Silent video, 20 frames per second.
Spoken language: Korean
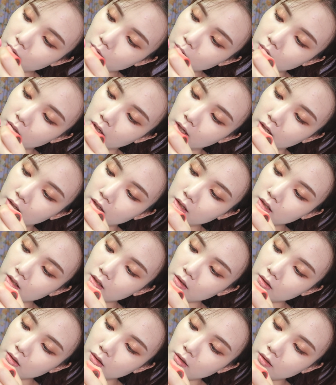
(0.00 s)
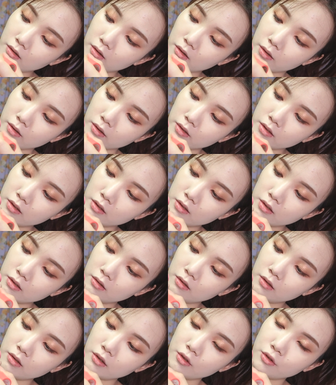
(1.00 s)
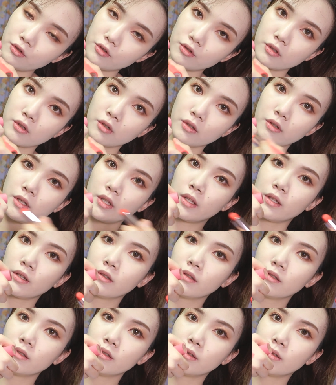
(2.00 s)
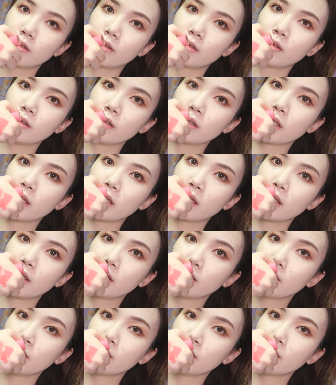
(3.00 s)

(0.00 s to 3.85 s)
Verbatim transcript: 이 라라라 컬러를 섞어줄 거예요. 이렇게